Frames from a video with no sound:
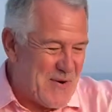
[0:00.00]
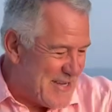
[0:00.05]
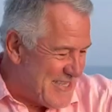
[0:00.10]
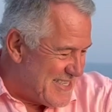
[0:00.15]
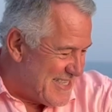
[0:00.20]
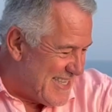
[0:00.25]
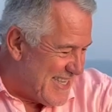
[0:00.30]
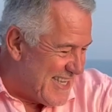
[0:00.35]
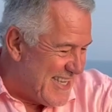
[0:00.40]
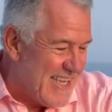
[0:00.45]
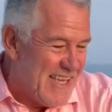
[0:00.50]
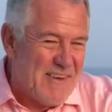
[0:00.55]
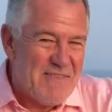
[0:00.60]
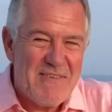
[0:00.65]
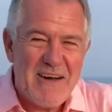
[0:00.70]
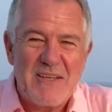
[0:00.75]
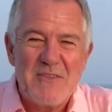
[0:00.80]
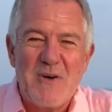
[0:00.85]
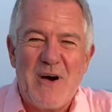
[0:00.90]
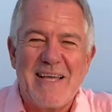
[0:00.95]
questi
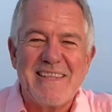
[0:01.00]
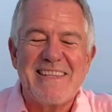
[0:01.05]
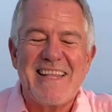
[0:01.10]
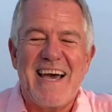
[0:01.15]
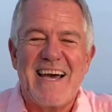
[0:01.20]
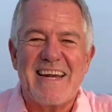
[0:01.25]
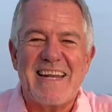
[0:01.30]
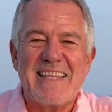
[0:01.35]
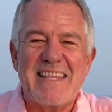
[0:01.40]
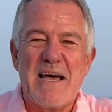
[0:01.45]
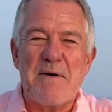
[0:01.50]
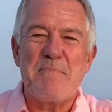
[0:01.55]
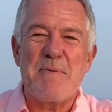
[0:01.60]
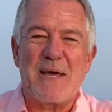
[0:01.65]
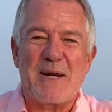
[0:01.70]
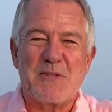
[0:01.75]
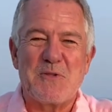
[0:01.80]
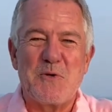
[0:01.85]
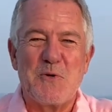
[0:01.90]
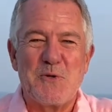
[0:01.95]
vanno ad andare
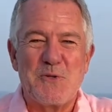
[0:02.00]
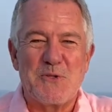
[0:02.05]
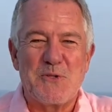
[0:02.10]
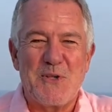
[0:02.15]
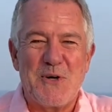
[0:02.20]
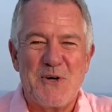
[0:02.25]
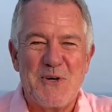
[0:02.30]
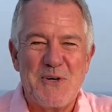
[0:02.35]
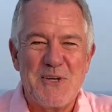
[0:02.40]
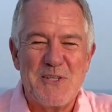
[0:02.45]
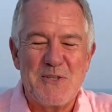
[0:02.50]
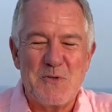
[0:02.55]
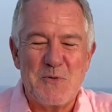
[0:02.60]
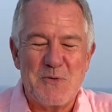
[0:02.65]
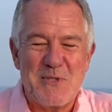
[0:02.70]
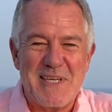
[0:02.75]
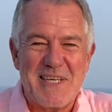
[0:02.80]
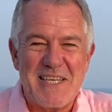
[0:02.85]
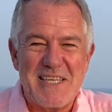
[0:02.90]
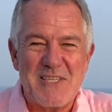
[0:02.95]
dappertutto, in
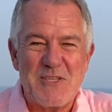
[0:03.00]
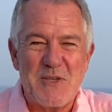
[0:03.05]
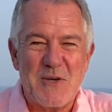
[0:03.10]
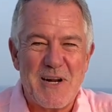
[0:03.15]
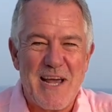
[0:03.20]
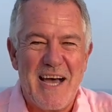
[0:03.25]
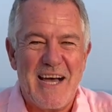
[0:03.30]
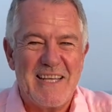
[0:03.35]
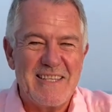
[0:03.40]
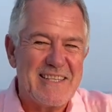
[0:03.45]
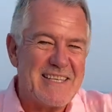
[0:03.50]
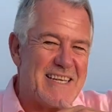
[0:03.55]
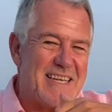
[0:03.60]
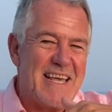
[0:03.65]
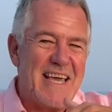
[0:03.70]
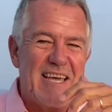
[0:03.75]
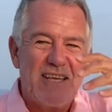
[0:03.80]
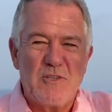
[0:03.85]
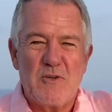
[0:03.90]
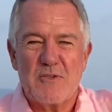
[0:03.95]
tutti i ristoranti,
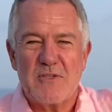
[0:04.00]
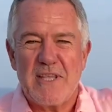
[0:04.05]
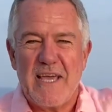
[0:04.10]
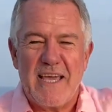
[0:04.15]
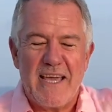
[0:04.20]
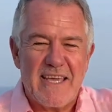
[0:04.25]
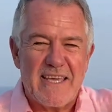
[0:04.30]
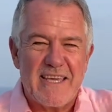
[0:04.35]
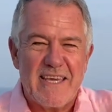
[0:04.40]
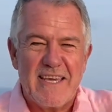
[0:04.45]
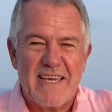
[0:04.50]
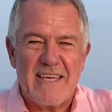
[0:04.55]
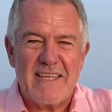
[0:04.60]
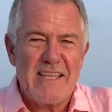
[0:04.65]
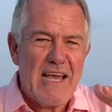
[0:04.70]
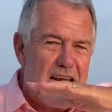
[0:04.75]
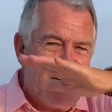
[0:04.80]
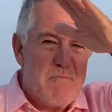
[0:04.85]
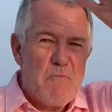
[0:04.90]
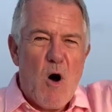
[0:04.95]
le enoteche,
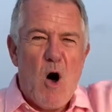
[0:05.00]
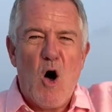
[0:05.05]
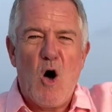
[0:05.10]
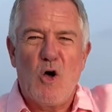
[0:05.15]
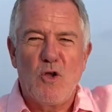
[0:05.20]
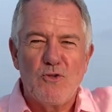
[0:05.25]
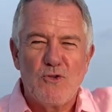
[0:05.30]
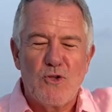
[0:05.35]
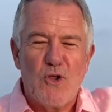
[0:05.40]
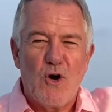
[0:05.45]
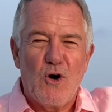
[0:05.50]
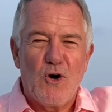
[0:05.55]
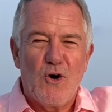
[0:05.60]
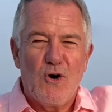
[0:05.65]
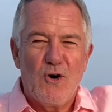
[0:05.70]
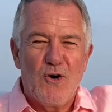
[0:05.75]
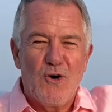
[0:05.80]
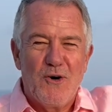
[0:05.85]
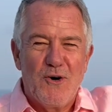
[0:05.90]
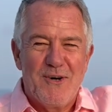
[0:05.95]
nel
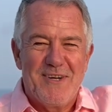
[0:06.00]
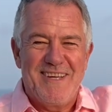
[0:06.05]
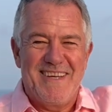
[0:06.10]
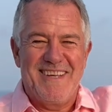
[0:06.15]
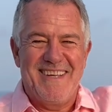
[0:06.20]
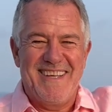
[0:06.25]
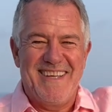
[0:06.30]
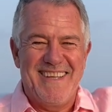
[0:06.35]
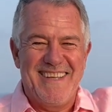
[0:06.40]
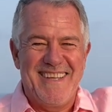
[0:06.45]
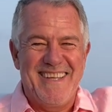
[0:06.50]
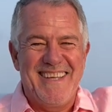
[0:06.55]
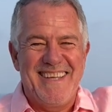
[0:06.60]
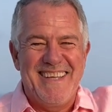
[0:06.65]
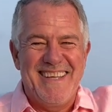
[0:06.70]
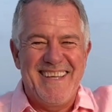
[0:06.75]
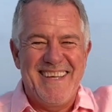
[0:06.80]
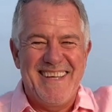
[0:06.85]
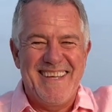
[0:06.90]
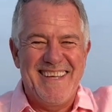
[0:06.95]
mondo. oh,
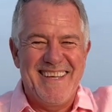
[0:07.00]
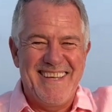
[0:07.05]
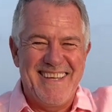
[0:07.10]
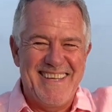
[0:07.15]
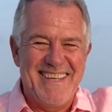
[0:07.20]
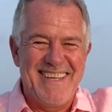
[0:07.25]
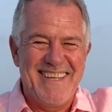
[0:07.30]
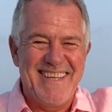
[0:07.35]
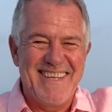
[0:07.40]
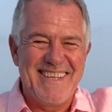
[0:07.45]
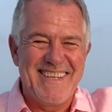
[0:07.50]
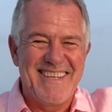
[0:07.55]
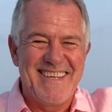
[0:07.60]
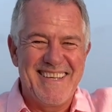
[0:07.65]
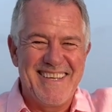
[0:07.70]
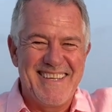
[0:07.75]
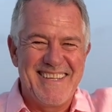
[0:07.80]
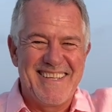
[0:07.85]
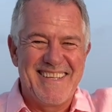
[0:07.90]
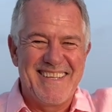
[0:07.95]
oh
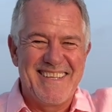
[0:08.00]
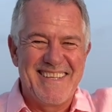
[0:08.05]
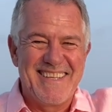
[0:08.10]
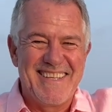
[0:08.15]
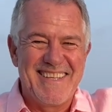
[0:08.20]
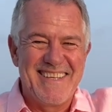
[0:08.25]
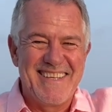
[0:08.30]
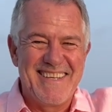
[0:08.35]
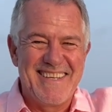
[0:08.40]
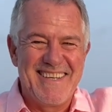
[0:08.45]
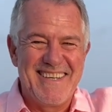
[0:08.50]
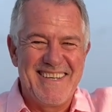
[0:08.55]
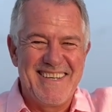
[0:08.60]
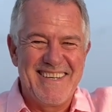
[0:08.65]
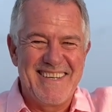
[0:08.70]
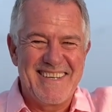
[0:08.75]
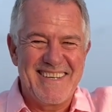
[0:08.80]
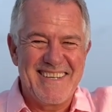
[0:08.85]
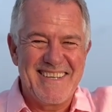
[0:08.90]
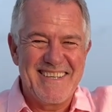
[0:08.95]

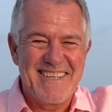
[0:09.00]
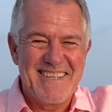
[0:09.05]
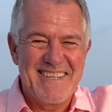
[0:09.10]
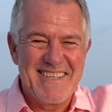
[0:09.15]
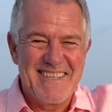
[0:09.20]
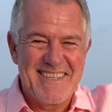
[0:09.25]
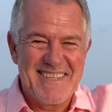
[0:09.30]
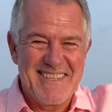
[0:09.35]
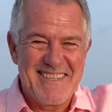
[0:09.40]
spettacolari.